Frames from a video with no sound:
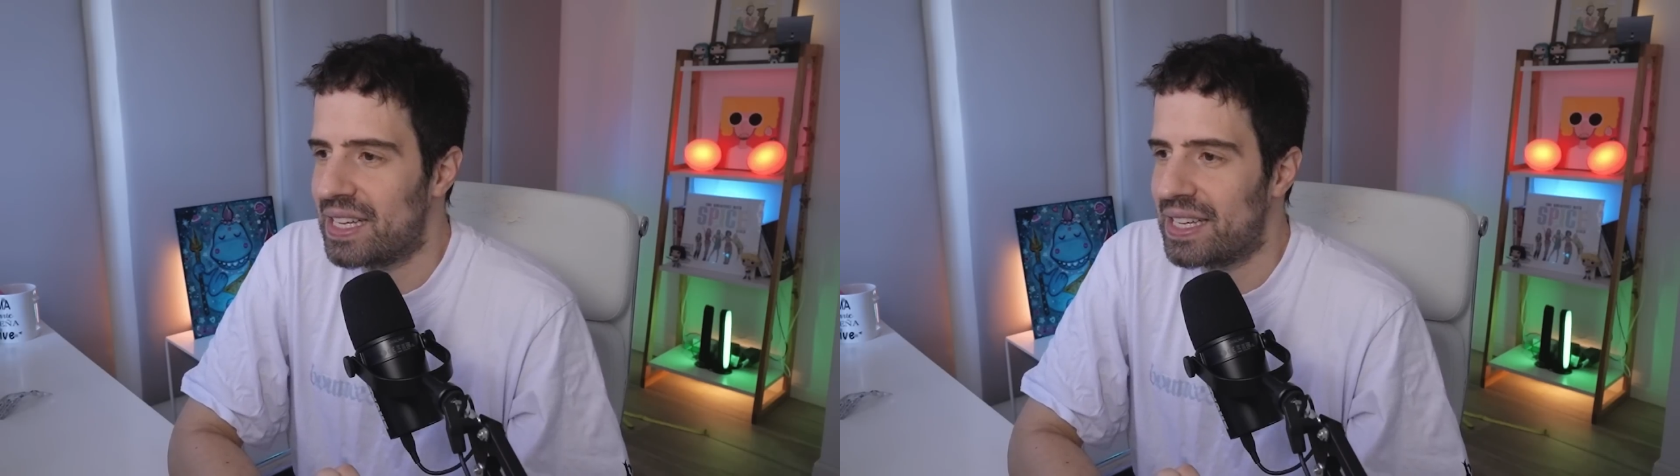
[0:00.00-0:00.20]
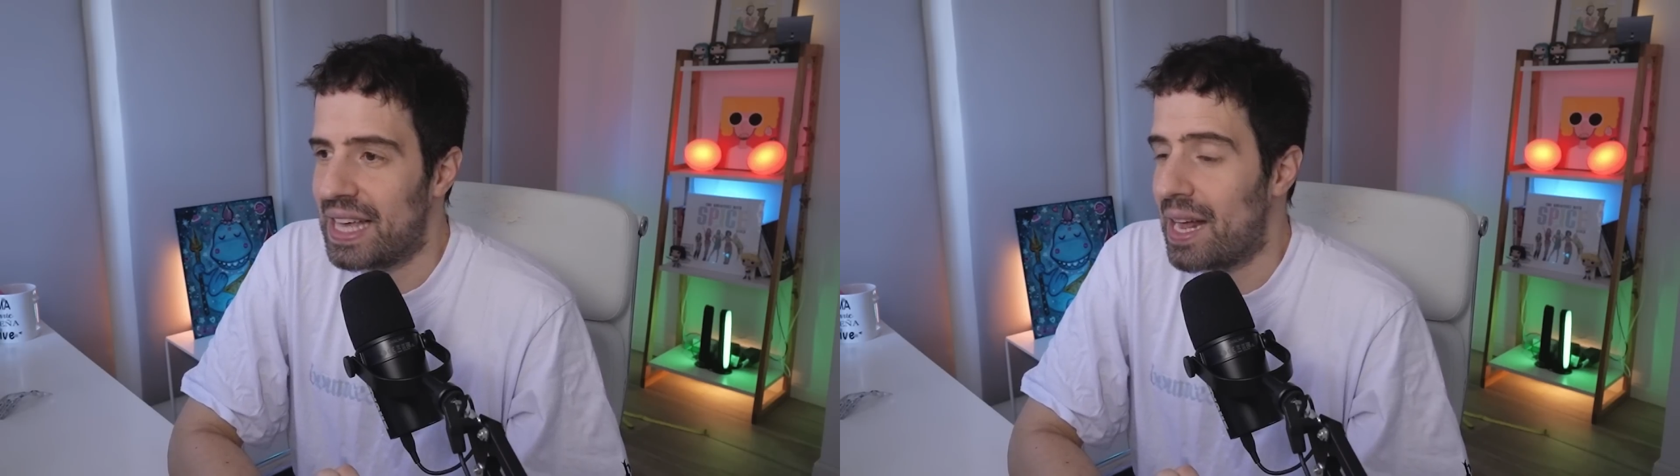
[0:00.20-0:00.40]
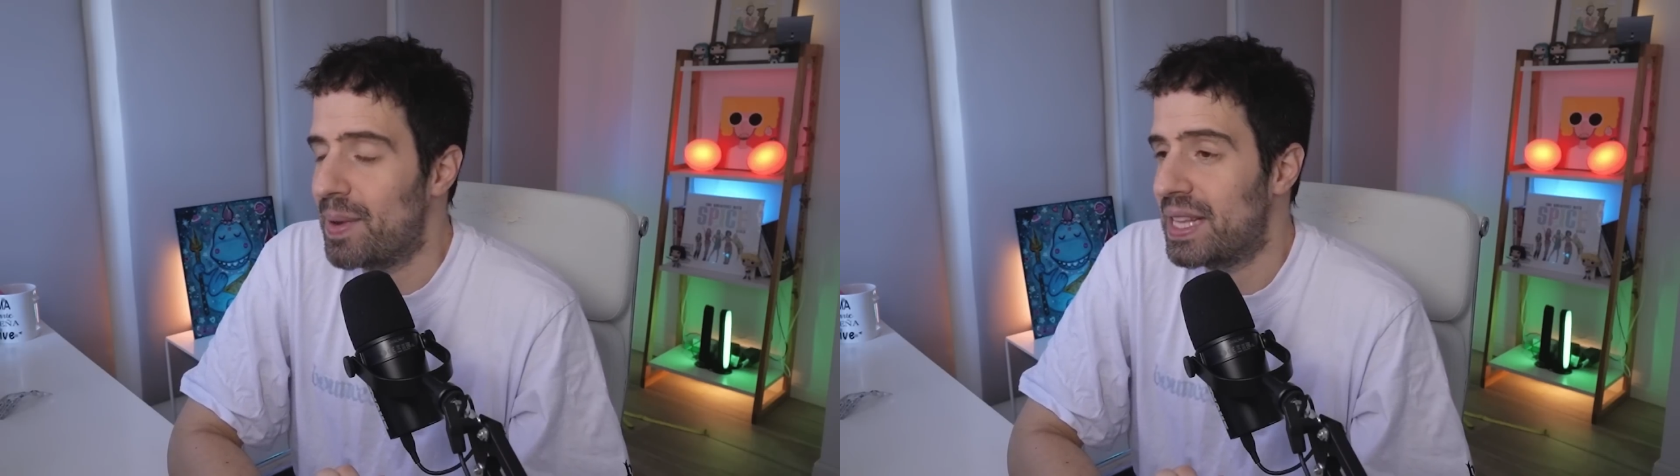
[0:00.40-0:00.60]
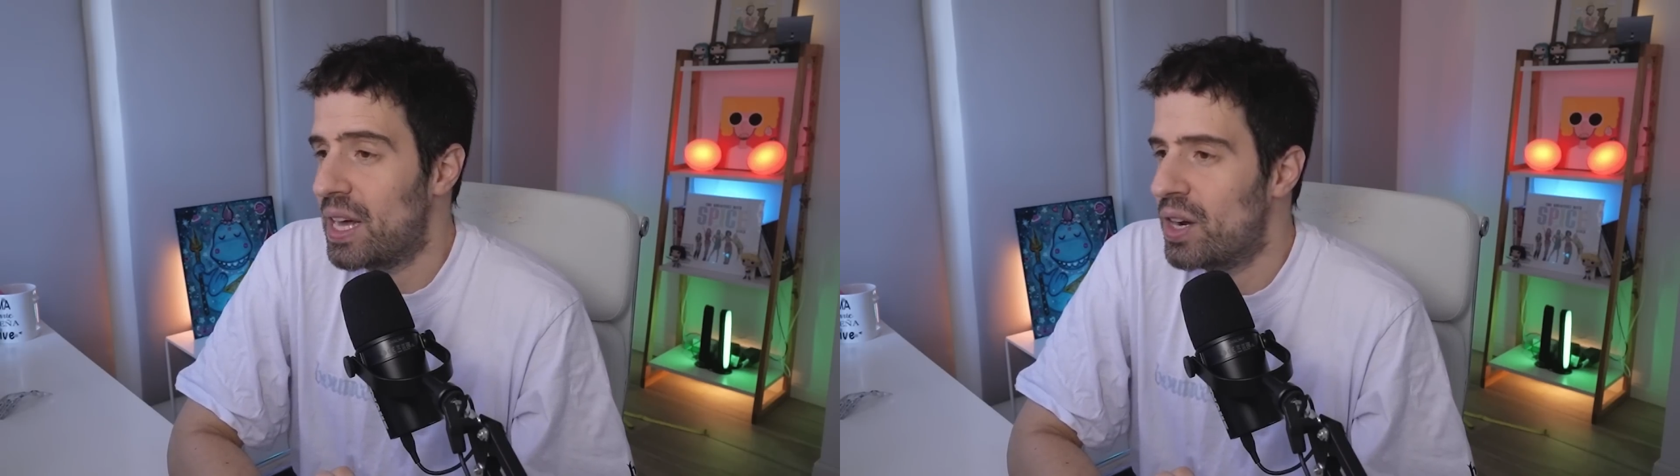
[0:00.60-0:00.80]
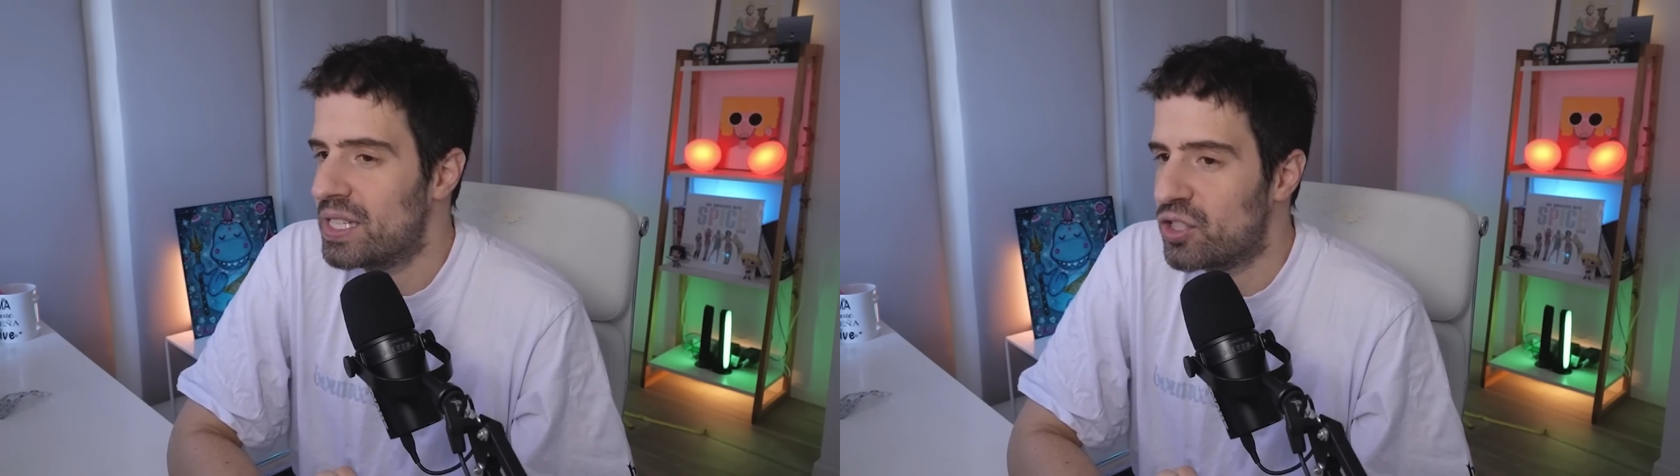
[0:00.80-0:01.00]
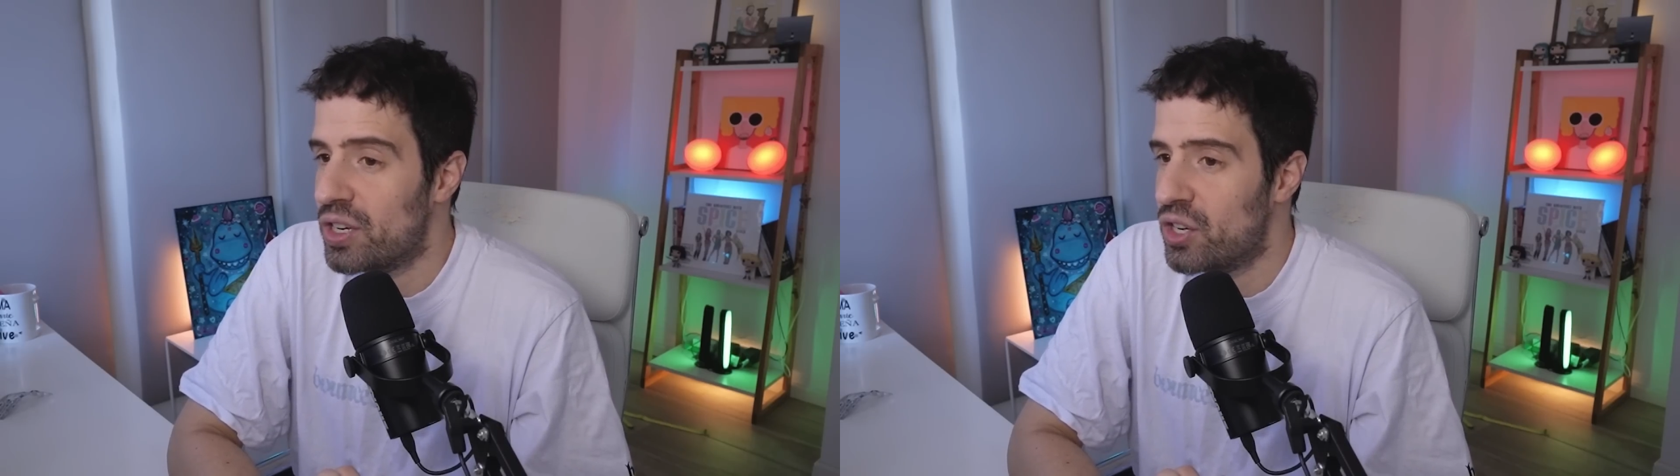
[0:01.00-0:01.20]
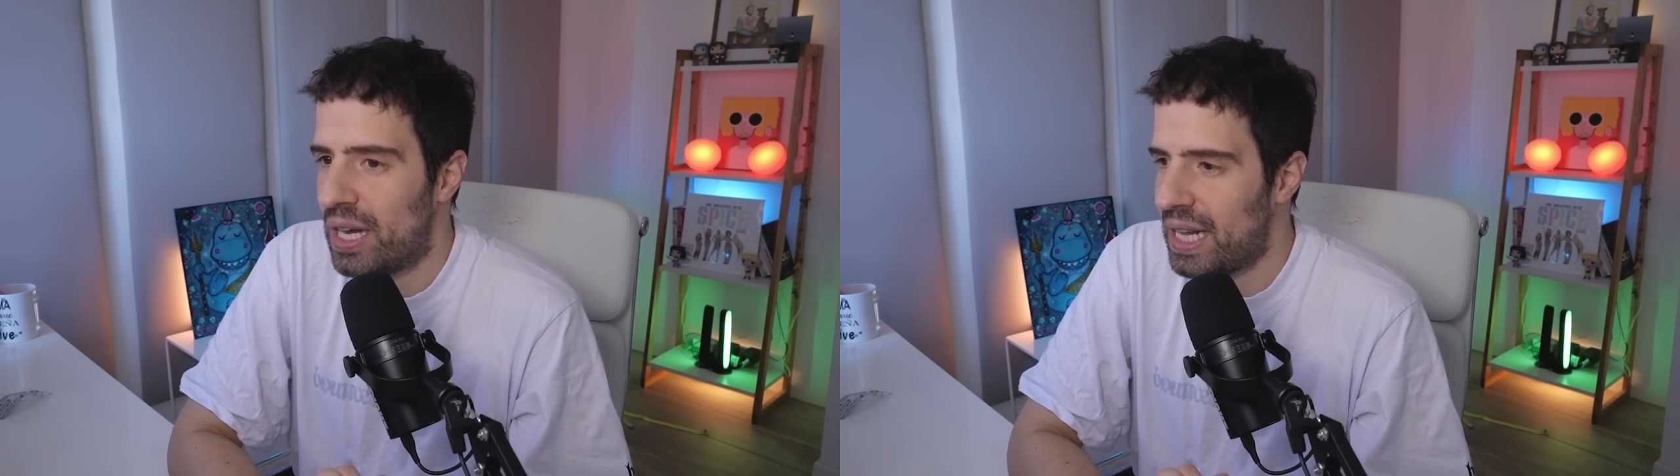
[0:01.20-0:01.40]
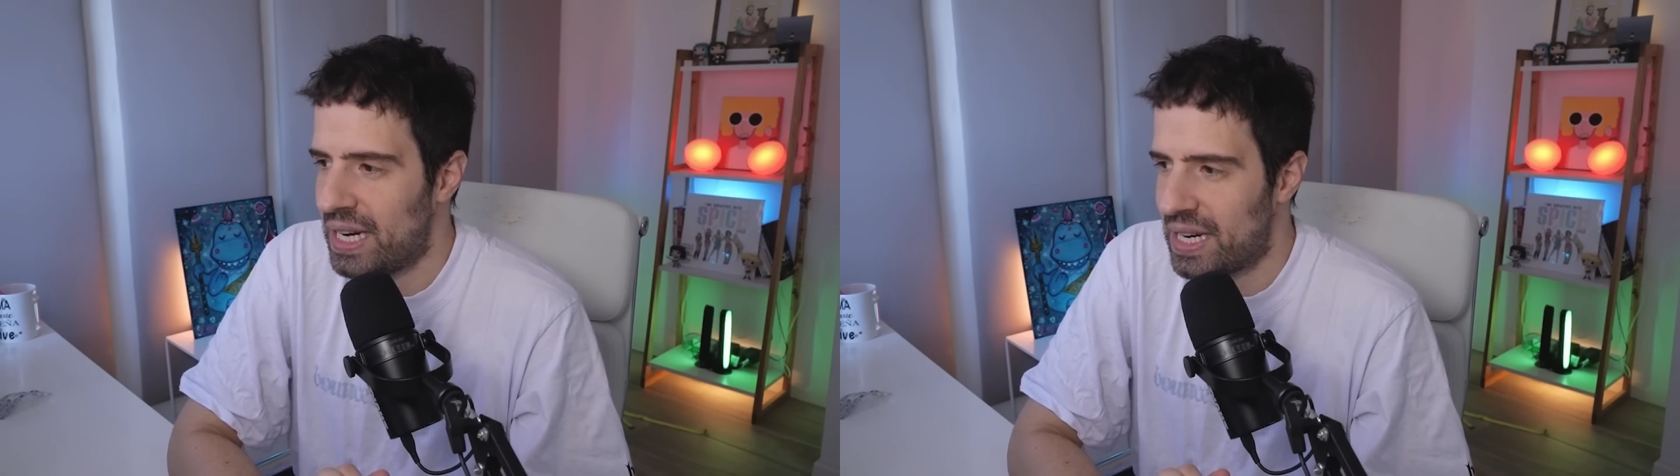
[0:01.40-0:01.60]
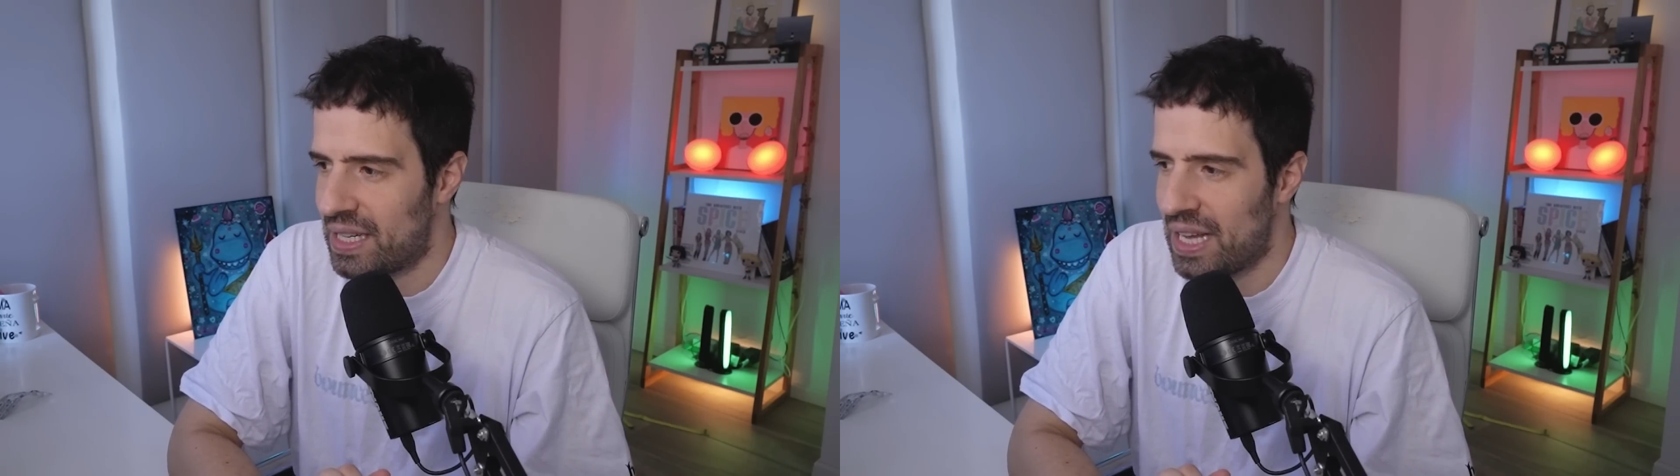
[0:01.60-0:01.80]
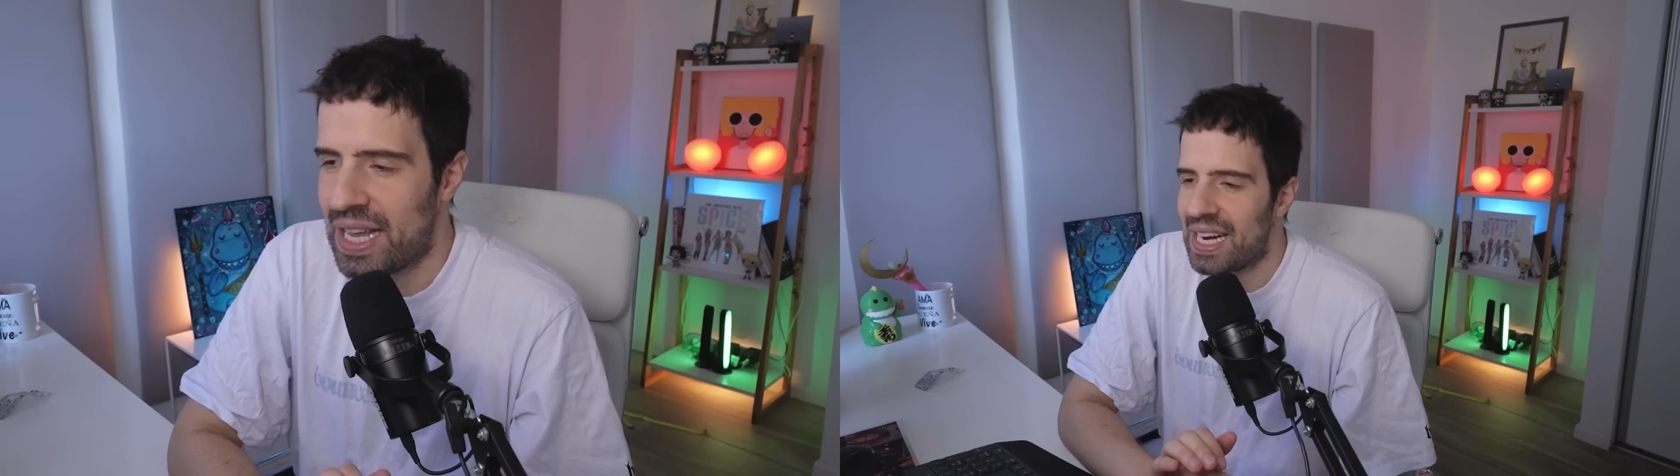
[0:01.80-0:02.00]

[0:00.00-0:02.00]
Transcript: quedarme tirado en el sillón y no gastar energía.